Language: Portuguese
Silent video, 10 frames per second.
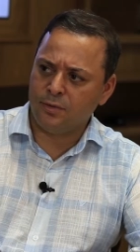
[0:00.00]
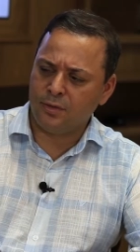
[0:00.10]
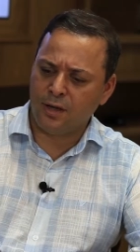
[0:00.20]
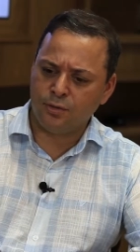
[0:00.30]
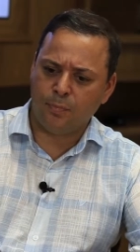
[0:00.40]

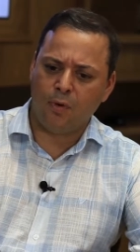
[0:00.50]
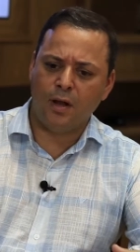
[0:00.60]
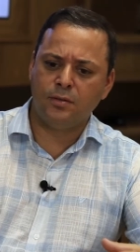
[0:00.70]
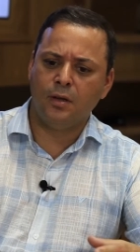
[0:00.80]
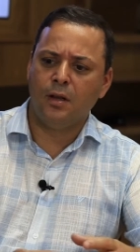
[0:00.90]
de
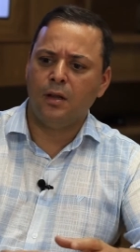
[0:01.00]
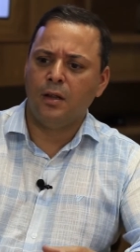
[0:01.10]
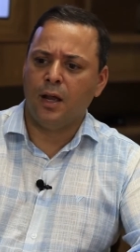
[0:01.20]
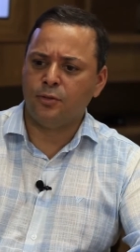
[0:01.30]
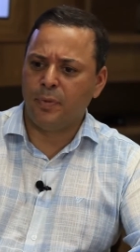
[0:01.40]
Transporte,
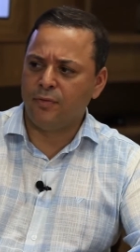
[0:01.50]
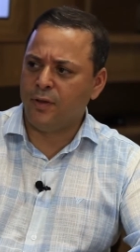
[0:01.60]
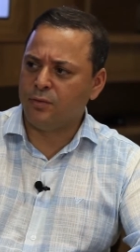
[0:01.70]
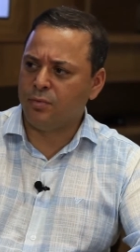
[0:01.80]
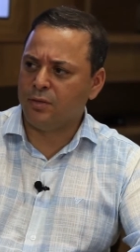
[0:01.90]
as
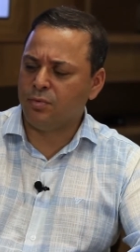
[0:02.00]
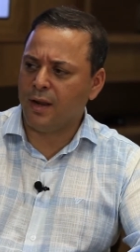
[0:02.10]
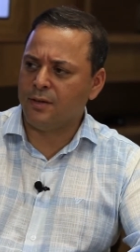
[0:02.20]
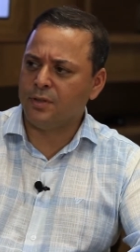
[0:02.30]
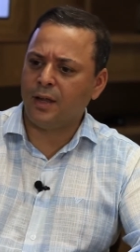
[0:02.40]
prefeituras do
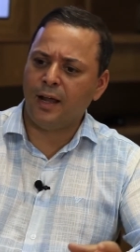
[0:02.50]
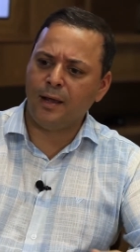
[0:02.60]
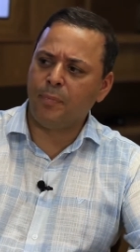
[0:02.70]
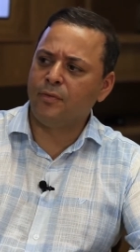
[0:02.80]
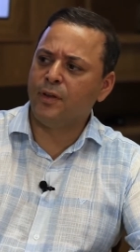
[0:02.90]
lado de cá
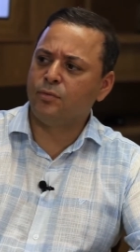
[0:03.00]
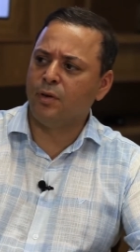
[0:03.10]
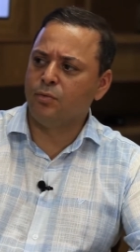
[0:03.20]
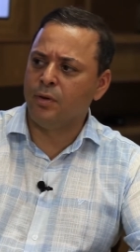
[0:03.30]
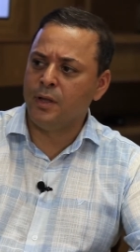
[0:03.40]
e a
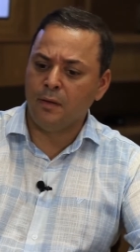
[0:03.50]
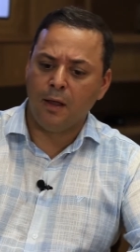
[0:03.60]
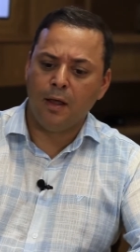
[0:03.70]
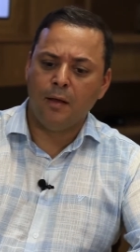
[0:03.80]
Prefeitura do Rio,